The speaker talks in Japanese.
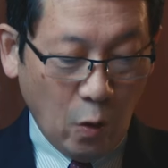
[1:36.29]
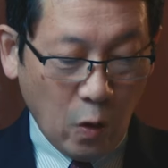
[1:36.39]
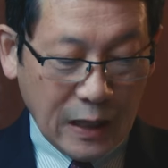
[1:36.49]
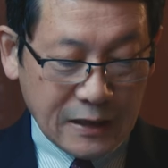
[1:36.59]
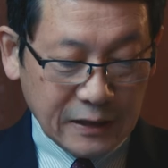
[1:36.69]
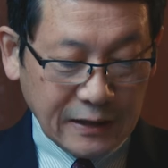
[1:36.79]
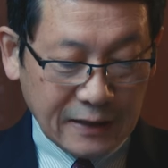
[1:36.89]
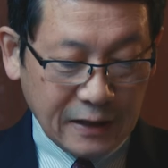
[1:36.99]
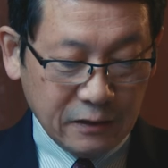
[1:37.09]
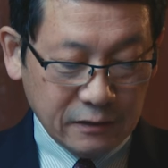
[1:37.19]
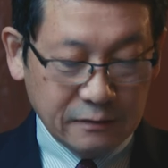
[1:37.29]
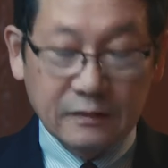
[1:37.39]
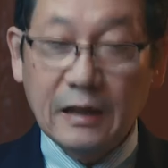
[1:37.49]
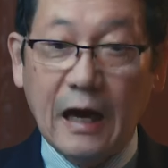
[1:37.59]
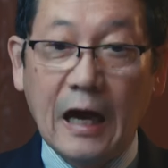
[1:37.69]
丘に立てる
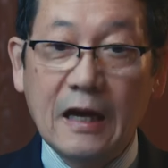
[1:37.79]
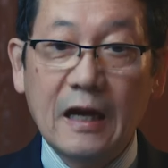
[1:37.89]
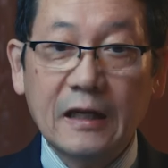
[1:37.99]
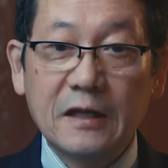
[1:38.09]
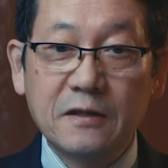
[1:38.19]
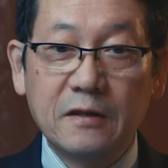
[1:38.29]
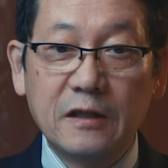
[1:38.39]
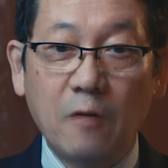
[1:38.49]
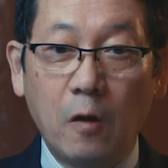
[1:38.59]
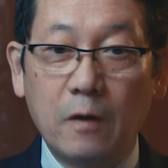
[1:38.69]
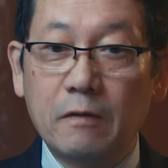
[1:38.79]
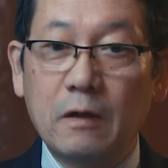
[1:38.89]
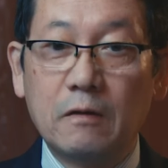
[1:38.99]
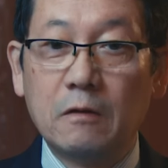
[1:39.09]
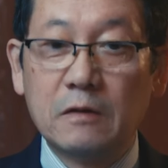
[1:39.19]
荒削りの
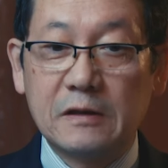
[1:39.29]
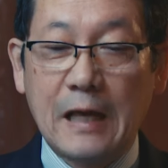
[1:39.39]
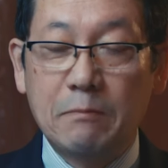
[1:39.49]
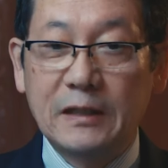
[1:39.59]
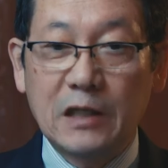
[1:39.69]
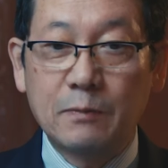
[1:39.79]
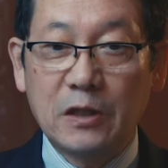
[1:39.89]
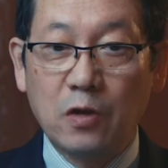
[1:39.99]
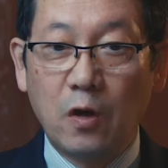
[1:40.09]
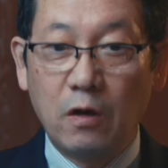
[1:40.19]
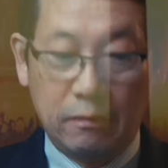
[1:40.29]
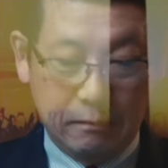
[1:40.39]
賛美いたしましょう。